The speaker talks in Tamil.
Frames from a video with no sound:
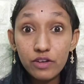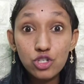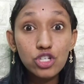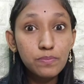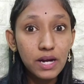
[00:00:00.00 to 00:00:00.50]
இவர்
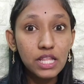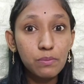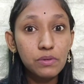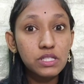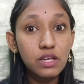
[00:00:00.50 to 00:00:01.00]
சூஸ் பண்ண அந்த
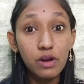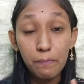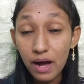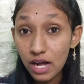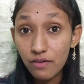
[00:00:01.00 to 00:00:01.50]
பர்சன் இவரை
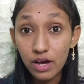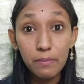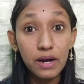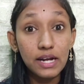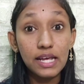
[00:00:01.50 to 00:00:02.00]
பார்க்க
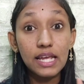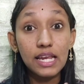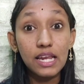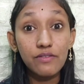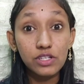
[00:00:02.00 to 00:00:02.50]
வரமாட்டேன்
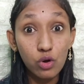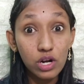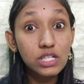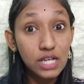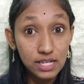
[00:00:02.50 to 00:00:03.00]
இல்லை இவர்
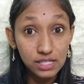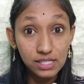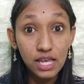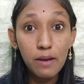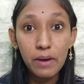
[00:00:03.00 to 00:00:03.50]
சொல்கிற சேலஞ்சை
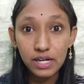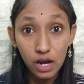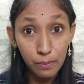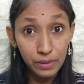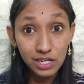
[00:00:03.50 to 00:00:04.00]
செய்ய
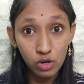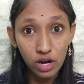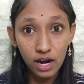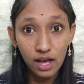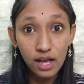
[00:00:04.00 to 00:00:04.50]
மாட்டேன் அப்படின்னு
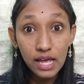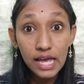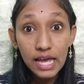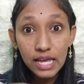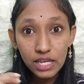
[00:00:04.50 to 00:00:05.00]
சொன்னாங்கன்னா
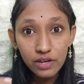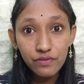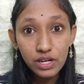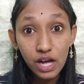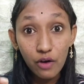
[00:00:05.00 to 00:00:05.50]

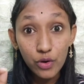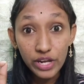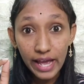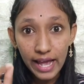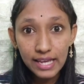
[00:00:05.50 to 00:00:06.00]
இவர்
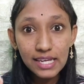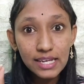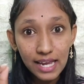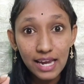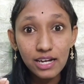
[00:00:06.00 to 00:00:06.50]
அவருடைய
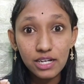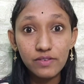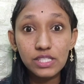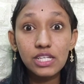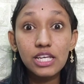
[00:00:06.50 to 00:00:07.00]
ஹேக்கிங் டேலண்ட்டை
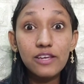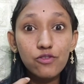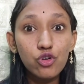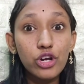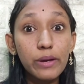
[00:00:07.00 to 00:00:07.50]
வச்சு
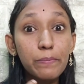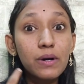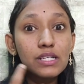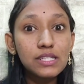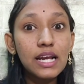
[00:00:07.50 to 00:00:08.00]
இவங்களுடைய
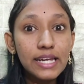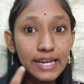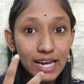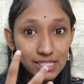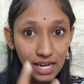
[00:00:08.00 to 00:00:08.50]
பர்சனல்
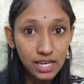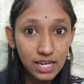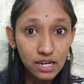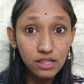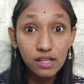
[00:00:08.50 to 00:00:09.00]
டீட்டெயில்ஸ்லாம்
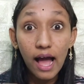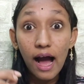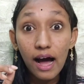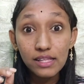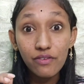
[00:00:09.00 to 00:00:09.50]
எடுத்து
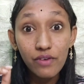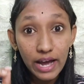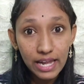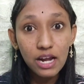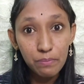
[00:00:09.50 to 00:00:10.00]
அதை
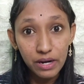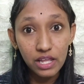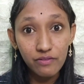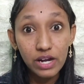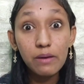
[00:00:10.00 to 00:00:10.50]
வைரல்
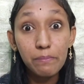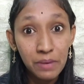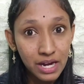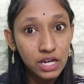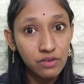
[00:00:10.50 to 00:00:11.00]

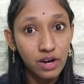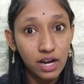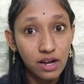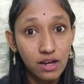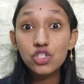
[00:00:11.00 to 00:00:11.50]
பண்ணிடுவேன்னு
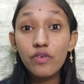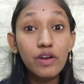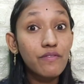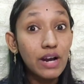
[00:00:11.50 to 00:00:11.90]
வாரான் ஸோ வேறு